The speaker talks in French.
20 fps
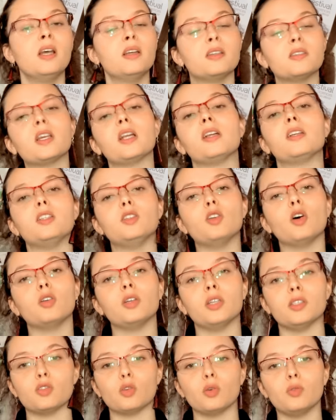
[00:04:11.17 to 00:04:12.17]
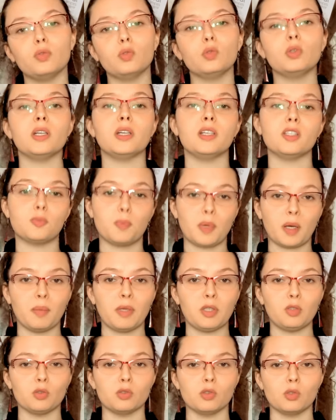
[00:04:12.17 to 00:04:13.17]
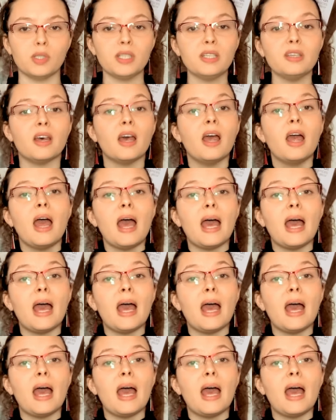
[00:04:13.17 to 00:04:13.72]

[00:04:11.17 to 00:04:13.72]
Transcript: celles qui donnent les ovules et les spermatozoïdes,